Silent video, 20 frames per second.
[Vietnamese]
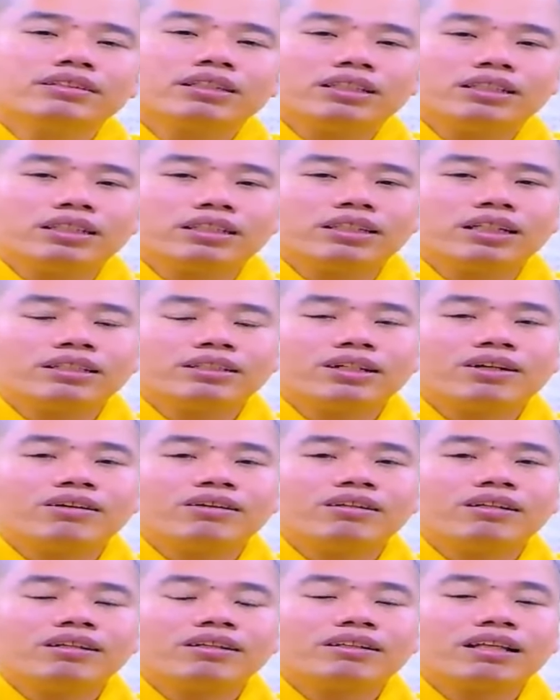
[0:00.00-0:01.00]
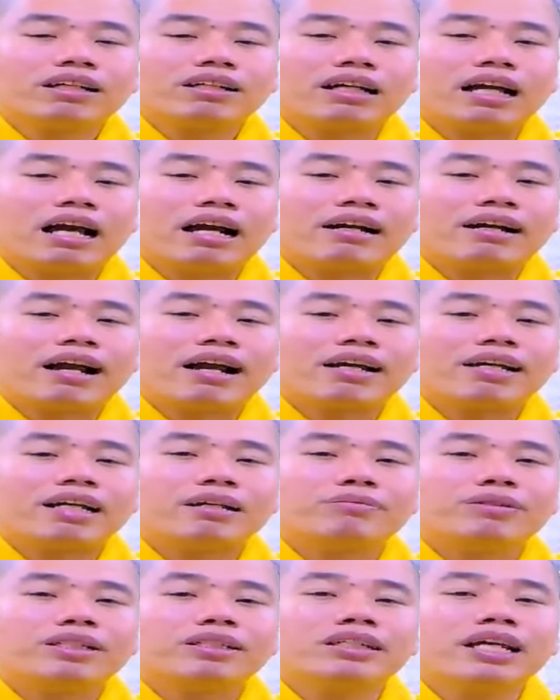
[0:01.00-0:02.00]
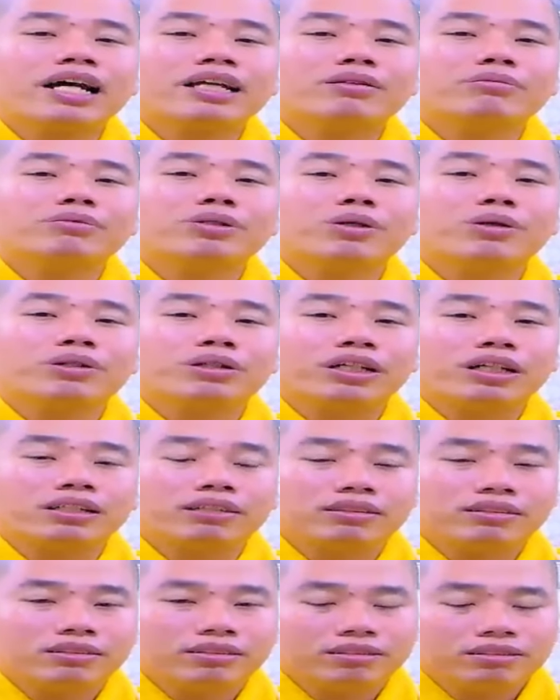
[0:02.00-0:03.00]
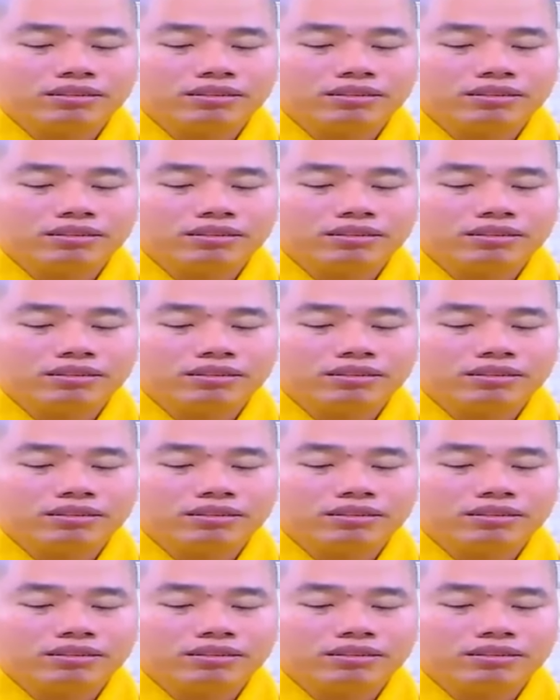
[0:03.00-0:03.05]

nên những đức nói với tất cả các anh em xuất gia trong chùa rằng